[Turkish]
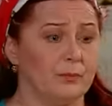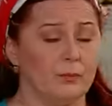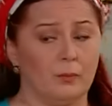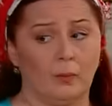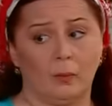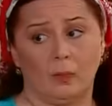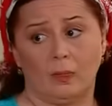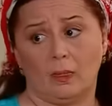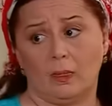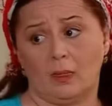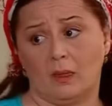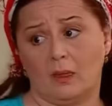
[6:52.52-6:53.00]
var.
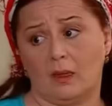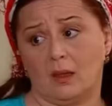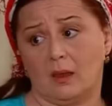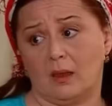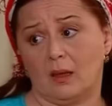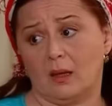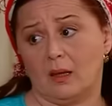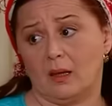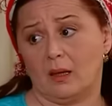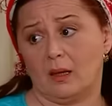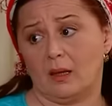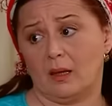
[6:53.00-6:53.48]
Beni
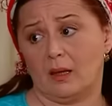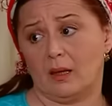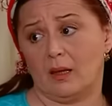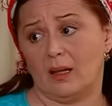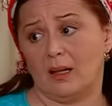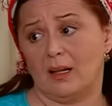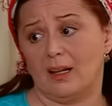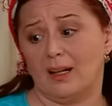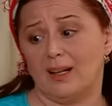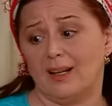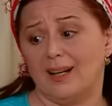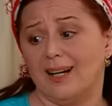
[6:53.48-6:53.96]
kırmayın.
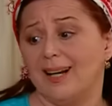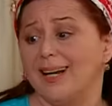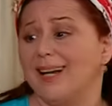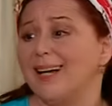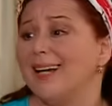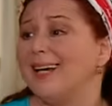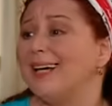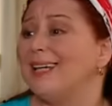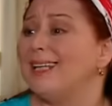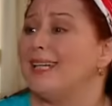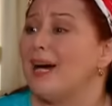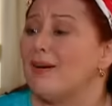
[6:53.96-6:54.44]

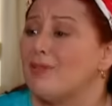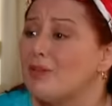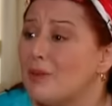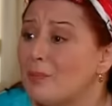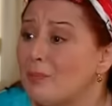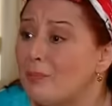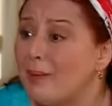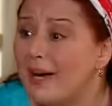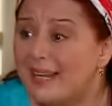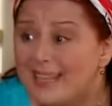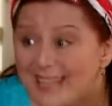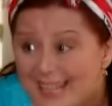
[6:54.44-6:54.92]
Yavrum
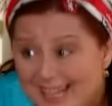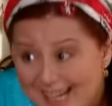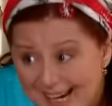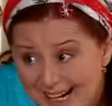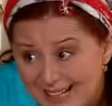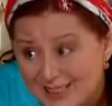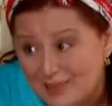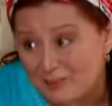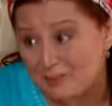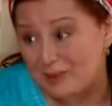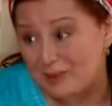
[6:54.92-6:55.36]
ben de yardım